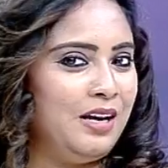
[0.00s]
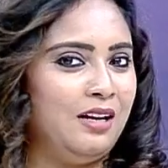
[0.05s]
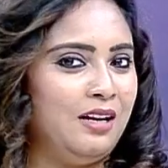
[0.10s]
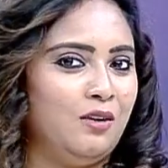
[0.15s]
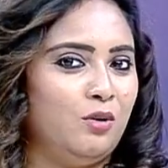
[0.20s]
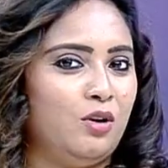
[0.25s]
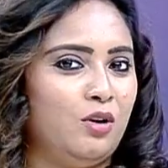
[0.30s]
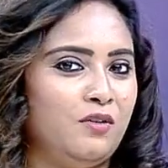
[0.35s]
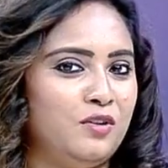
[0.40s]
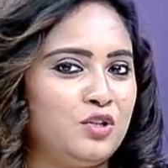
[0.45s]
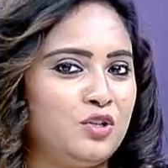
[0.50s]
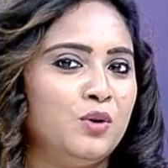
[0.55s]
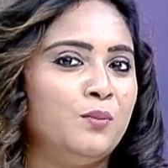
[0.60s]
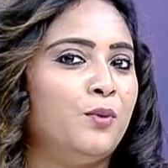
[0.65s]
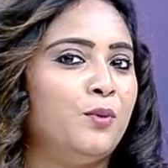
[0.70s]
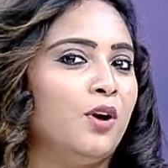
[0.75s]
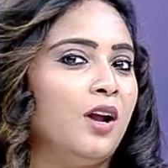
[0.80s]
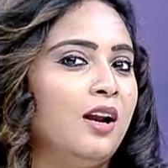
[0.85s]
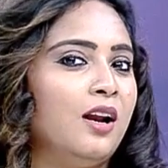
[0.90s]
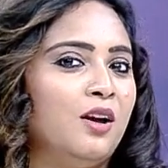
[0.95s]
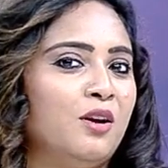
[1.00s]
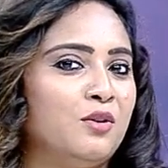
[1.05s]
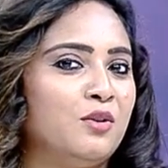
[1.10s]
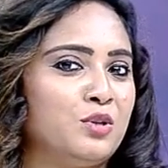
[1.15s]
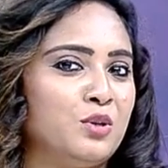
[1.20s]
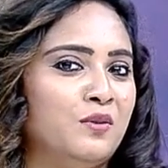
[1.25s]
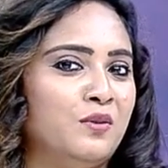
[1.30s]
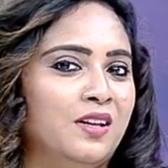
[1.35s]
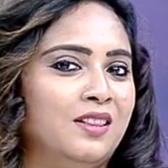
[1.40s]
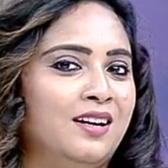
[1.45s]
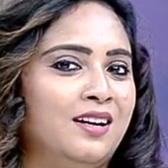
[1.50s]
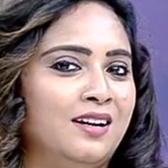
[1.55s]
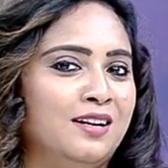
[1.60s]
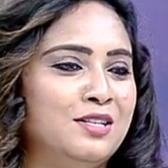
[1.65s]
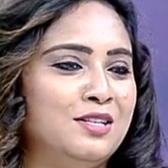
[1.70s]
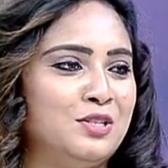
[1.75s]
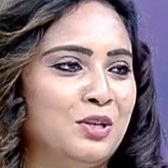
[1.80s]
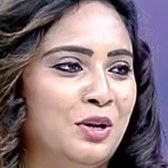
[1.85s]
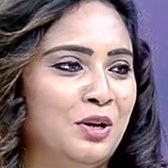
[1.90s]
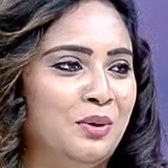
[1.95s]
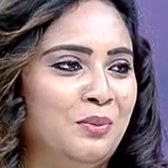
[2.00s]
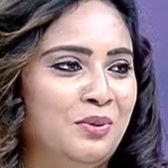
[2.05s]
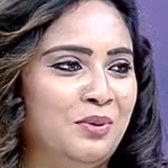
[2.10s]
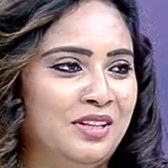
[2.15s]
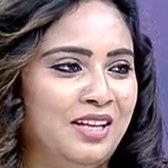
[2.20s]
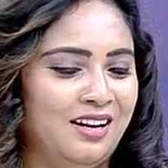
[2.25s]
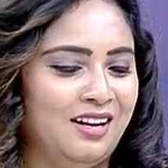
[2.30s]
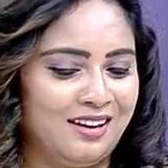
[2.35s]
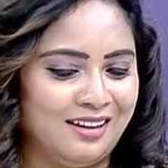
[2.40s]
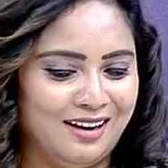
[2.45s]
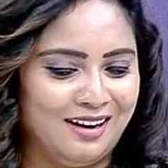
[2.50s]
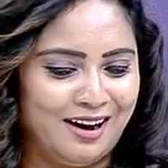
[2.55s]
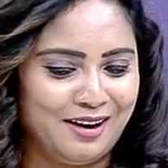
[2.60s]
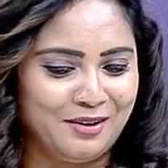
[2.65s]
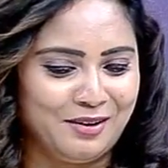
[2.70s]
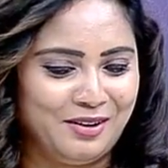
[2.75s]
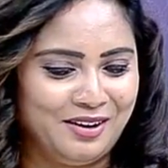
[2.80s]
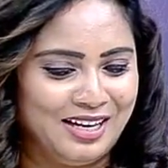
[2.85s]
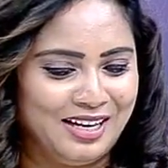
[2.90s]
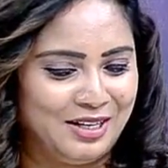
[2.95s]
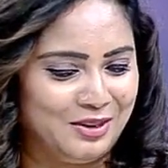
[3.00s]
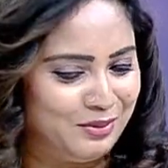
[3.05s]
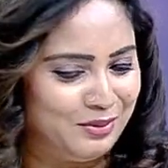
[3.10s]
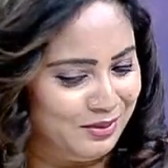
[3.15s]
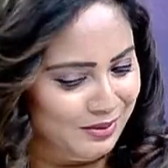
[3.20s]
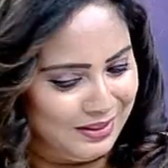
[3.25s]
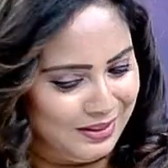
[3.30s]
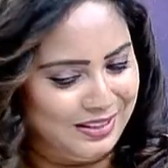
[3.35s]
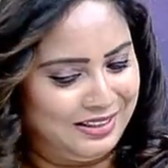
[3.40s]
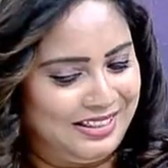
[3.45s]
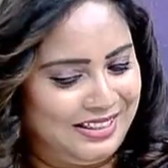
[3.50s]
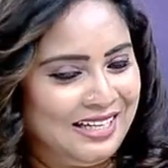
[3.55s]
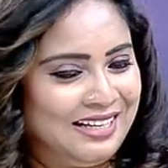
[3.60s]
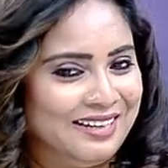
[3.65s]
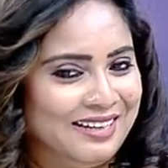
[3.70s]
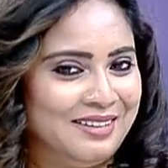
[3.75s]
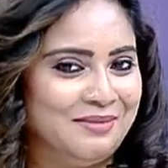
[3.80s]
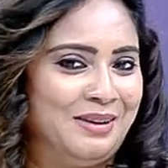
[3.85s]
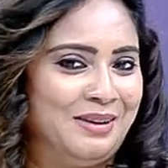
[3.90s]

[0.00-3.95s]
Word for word: நீங்க ஒரு விஷயம் போனா இன்னொரு விஷயம் வந்திருக்குன்னு சொல்லும் போது எனக்கு நாடோடிகள் டூ வந்து டிங்னு